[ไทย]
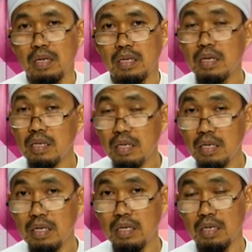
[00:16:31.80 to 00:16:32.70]
ก็คือ
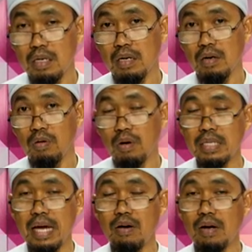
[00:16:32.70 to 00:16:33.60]
หัว
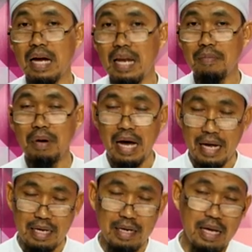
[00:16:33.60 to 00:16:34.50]
ใจของการละหมาด
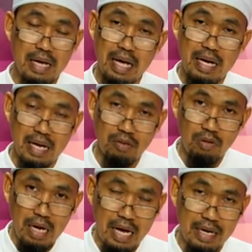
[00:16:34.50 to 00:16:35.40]
ในการอ่านกุ
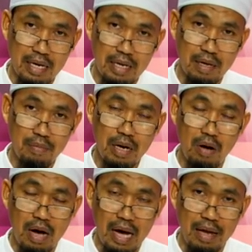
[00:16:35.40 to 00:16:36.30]
รอานเนี่ยนะครับเรา
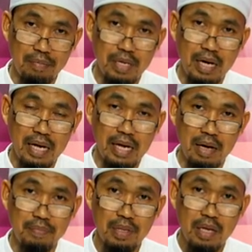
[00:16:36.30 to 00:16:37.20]
อ่านเพื่ออะไรค
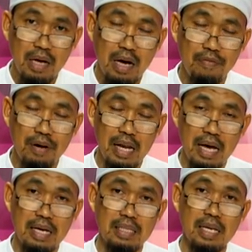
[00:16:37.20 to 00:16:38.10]
รับอัฟลา
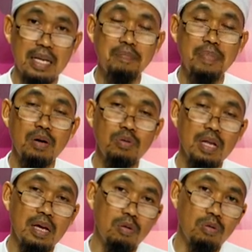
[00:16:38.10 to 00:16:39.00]
ยะตะดับบะรู
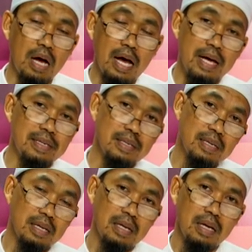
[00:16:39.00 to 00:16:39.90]
นัลกุรอาน
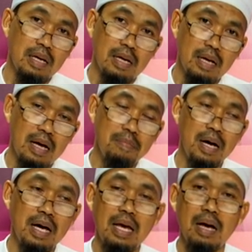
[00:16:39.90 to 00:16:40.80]
อัม
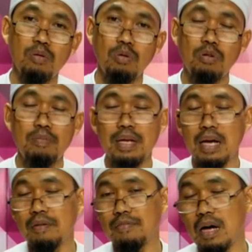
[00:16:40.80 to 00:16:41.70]
อาลากุลูบิน
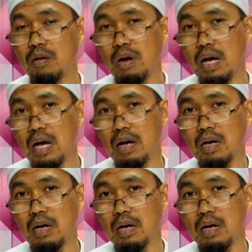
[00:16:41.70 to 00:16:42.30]
อักฟาลูฮา